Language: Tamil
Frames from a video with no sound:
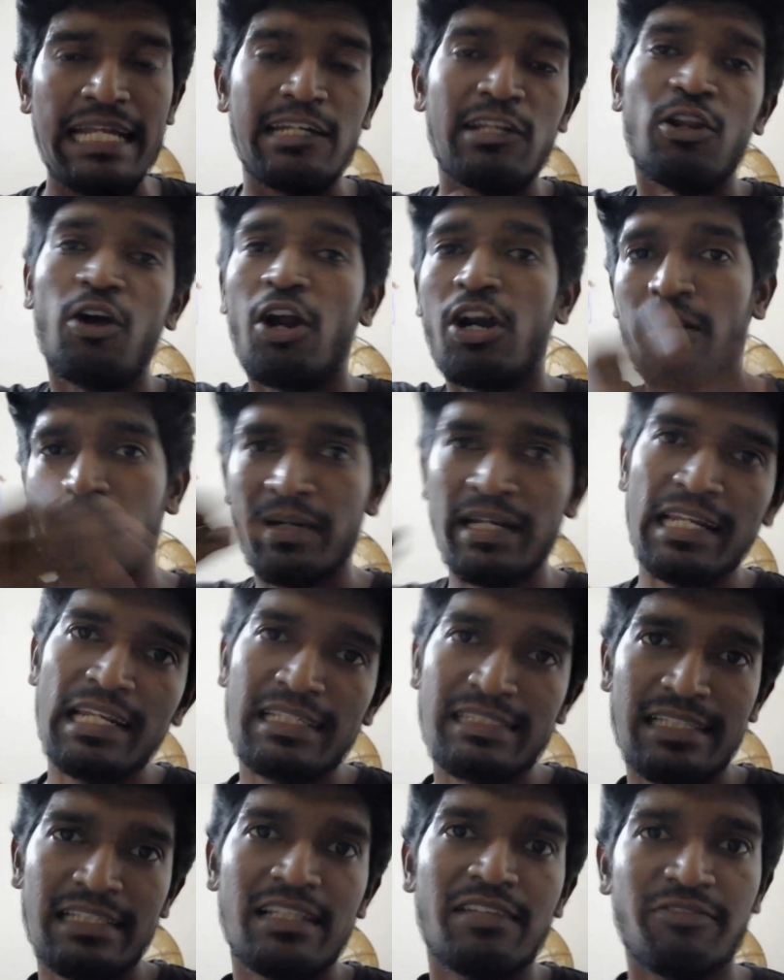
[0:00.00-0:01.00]
it will
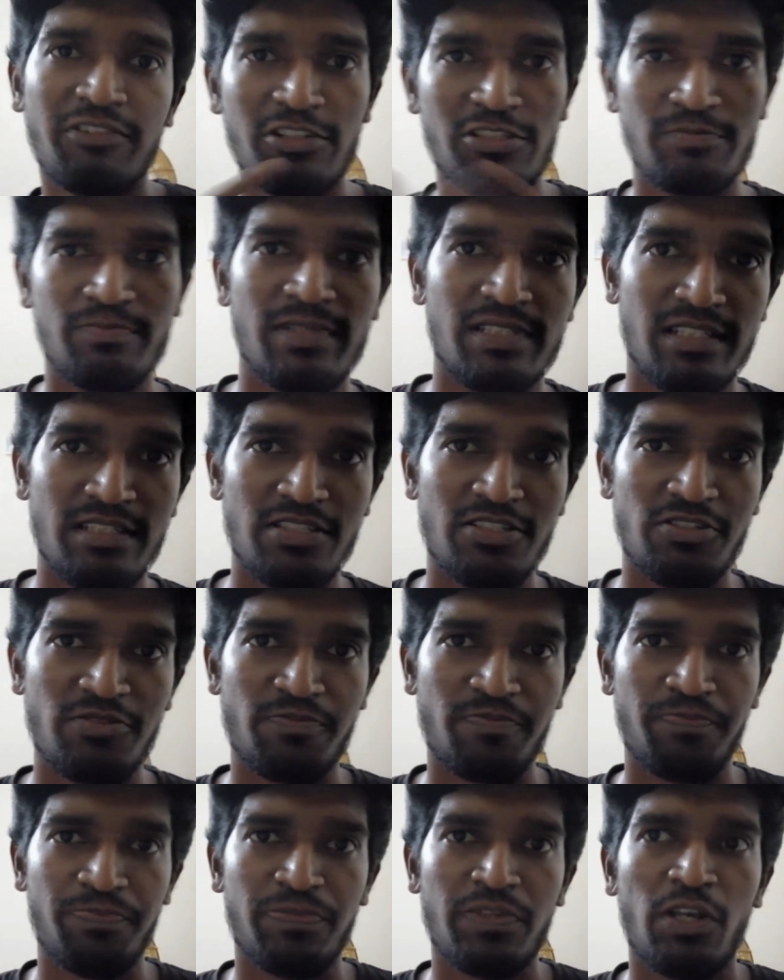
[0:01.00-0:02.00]
automatically send the first message
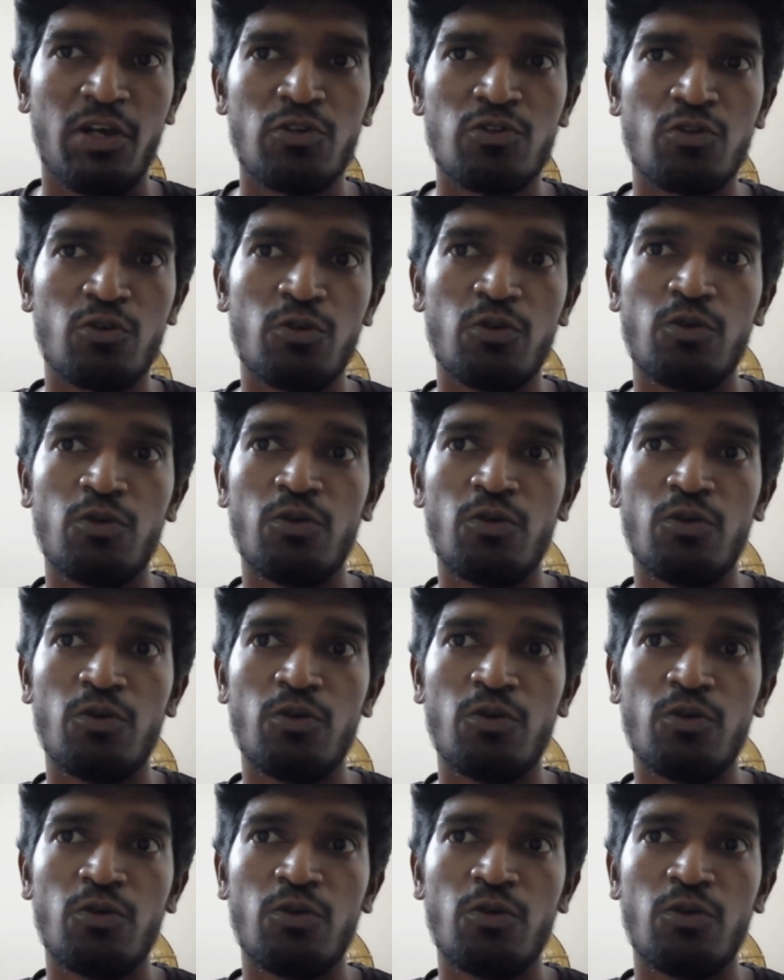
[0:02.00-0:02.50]
ஸோ